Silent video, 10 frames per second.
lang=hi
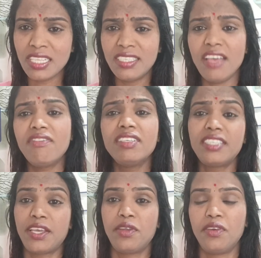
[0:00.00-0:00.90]
सेफ एंड
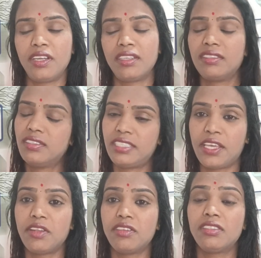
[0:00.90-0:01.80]
सिक्योरिटी
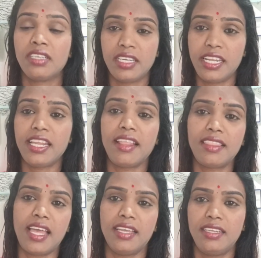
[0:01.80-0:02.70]
सिक्योरिटी
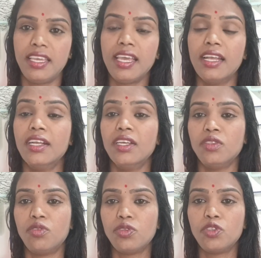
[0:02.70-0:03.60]
रहता है ठीक है
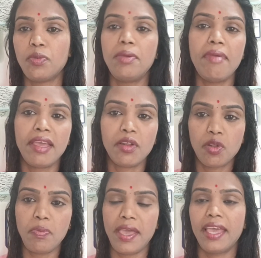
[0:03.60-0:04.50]
तो जो भी बेंगलुरु
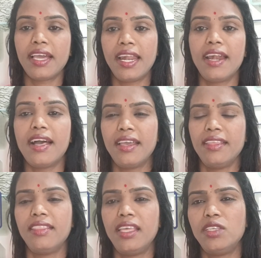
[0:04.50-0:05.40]
पे है कन्नड़ा
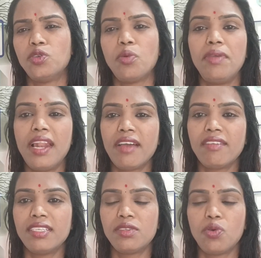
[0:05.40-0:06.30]
हिंदी जो भी
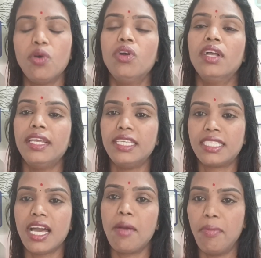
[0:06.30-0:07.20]
लैंग्वेजेस हो
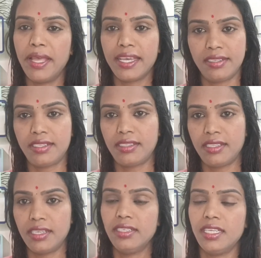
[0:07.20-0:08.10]
इसका अप्लाई कर
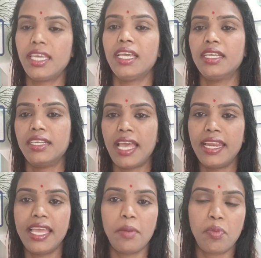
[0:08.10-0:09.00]
सकता है ठीक है
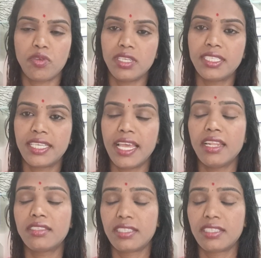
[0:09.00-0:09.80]
डायली एक प्रोजेक्ट स्केल